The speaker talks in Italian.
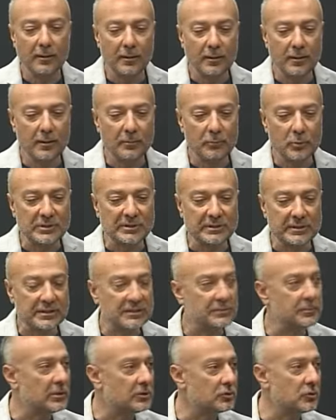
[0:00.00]
può essere
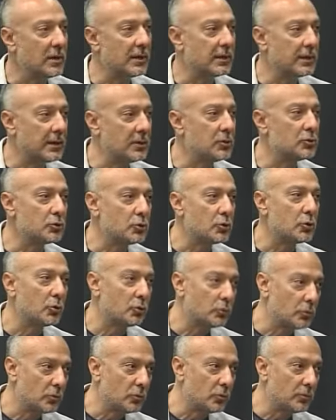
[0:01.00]
speso anche il giorno
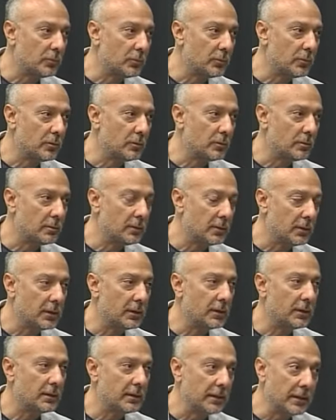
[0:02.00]
dopo
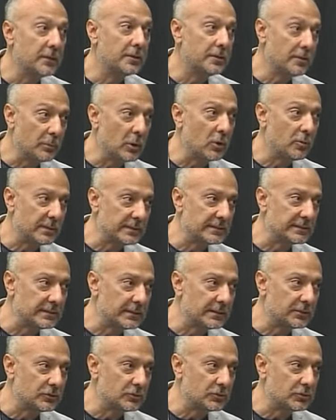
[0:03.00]
uh, il diploma
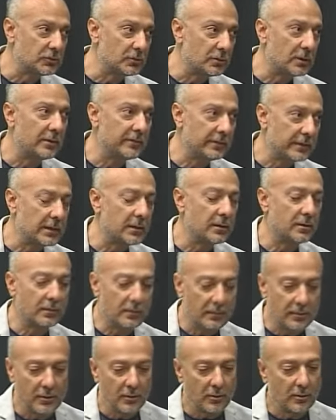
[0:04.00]
stesso, l'aver
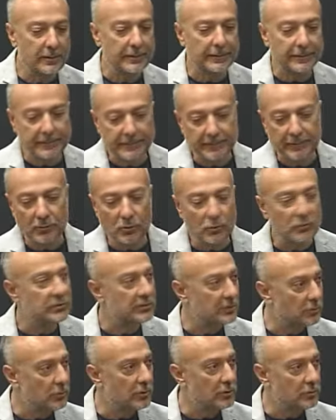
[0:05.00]
uh,
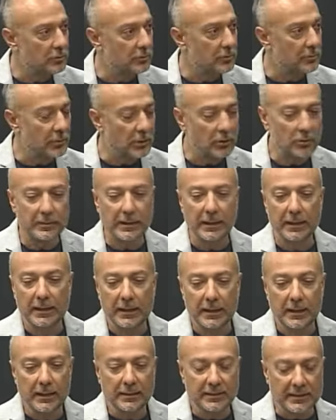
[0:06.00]
conseguito il
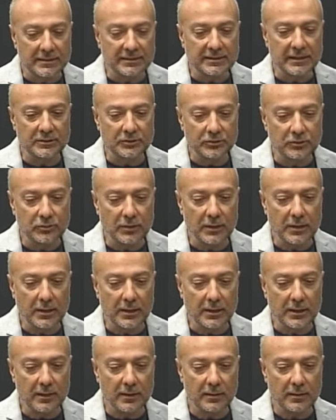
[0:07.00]
diploma. Nel senso
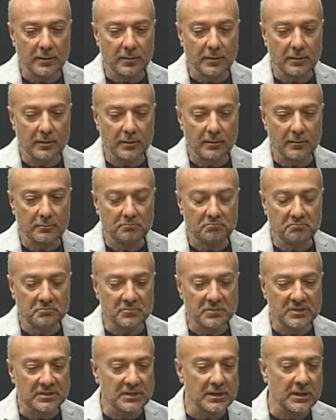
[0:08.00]
che uh,
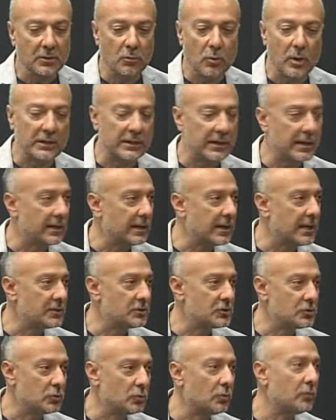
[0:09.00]
se qualche
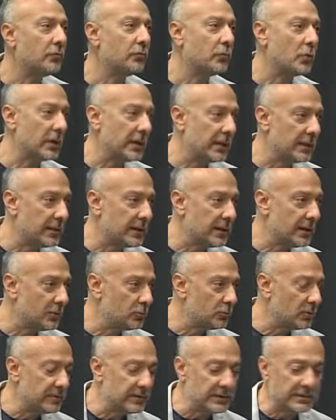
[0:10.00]
ragazzo non vuole andare
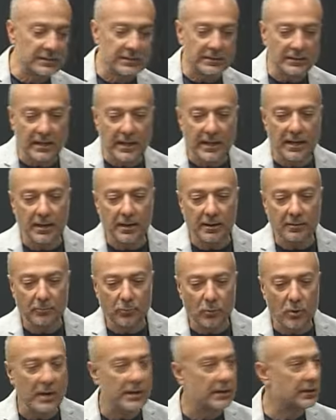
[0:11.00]
all'università
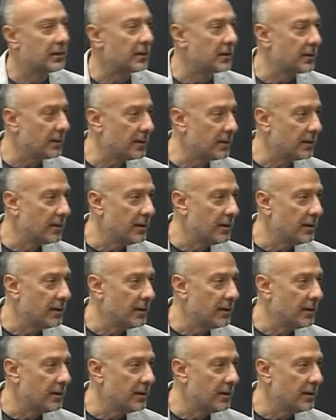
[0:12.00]
può anche